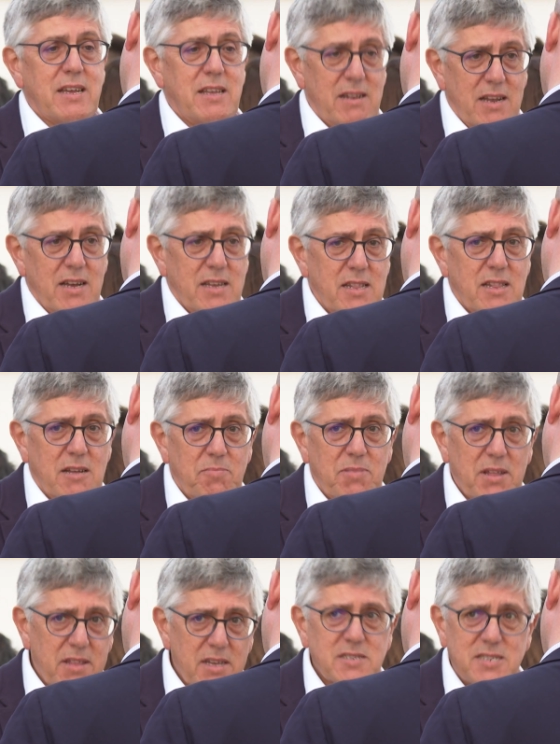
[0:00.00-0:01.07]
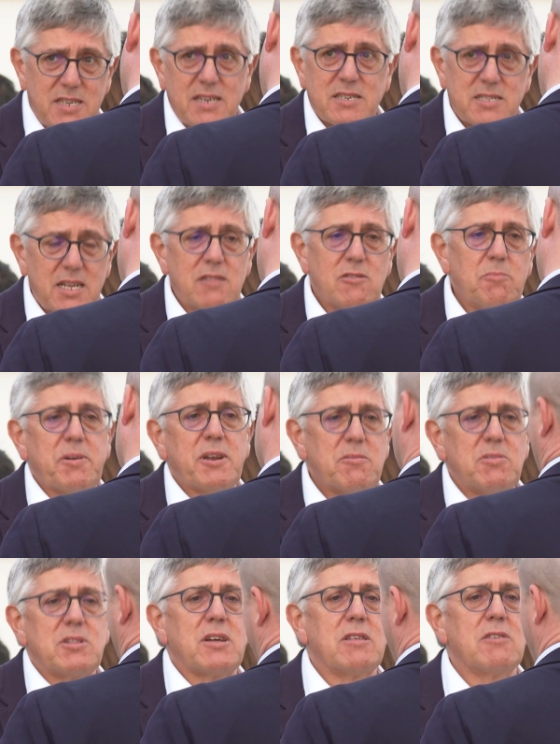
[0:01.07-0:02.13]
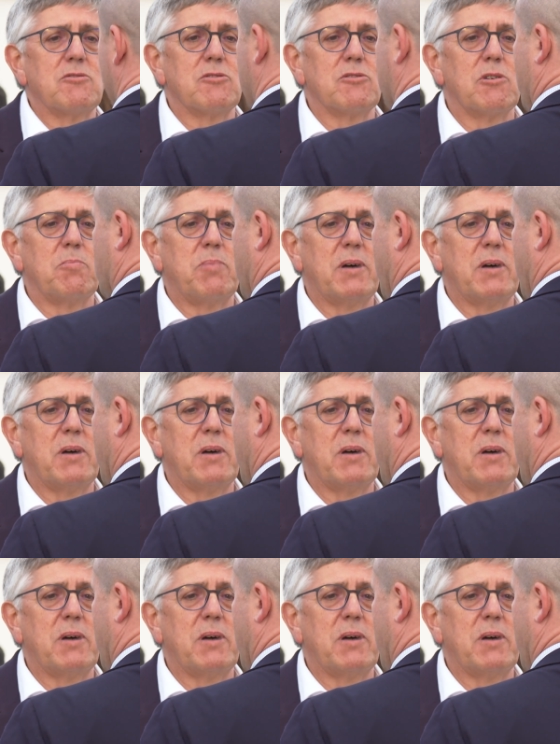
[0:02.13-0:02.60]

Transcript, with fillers: lejana, la posibilidad de disputar la competición